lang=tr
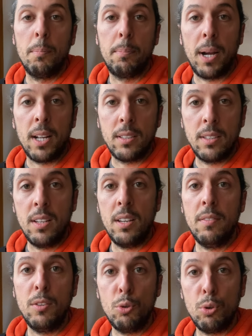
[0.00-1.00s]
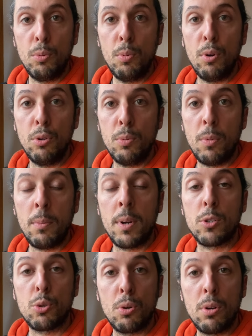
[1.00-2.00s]
Pat diye videoyu böldüm
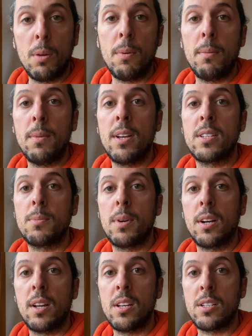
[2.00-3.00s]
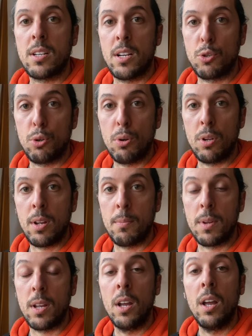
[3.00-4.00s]
ama söylemem lazım arkadaşlar çok
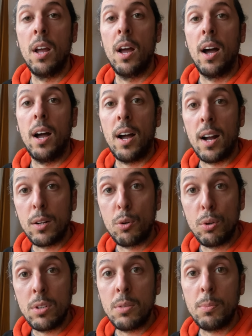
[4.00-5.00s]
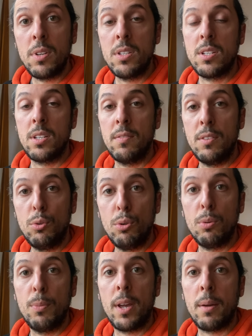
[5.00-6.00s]
önemli. Algoritma için
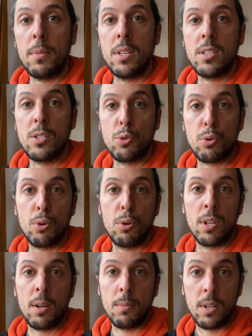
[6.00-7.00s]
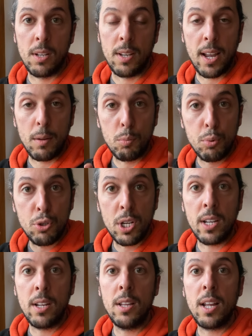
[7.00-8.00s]
videoyu beğenmeniz çok önemli. Yani bu
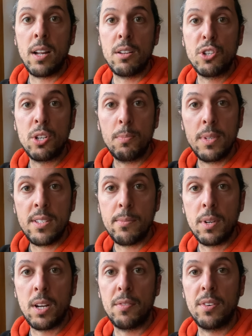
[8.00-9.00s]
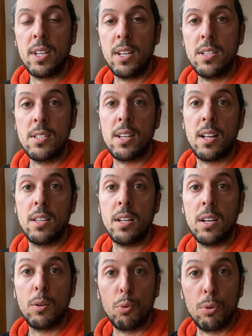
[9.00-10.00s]
şekilde ancak bizim kafada
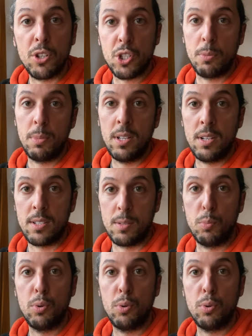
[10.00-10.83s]
insanlara ulaşabiliriz.